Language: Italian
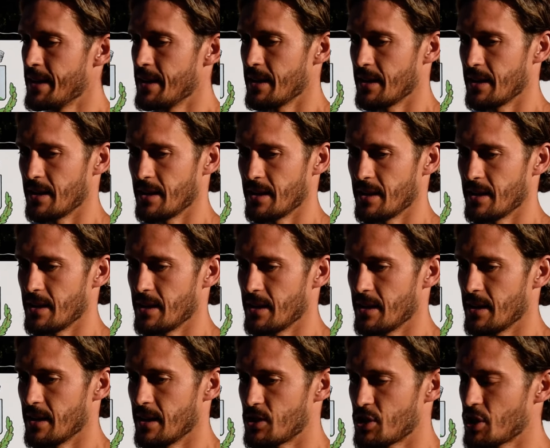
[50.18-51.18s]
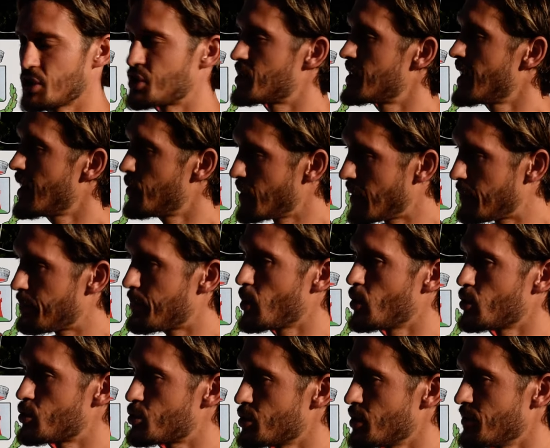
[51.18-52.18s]
eh, c'è stato un
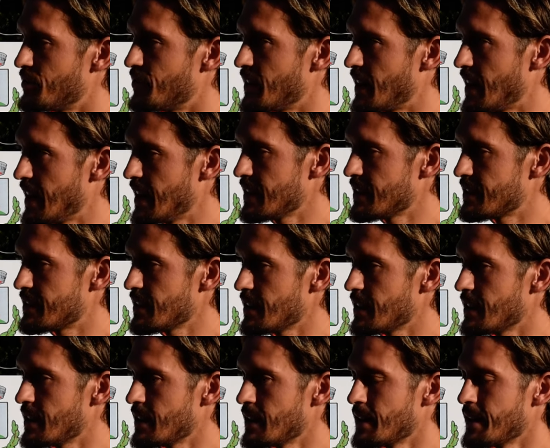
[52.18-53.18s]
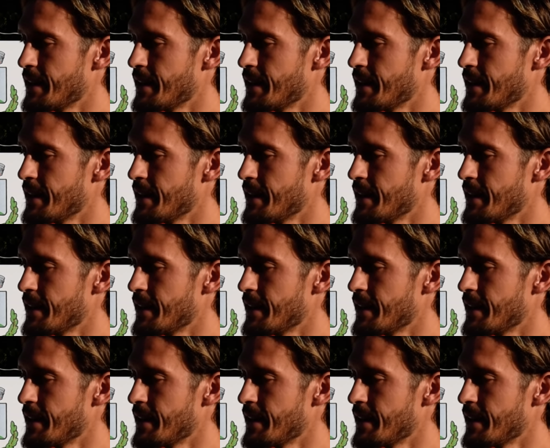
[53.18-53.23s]
approccio differente,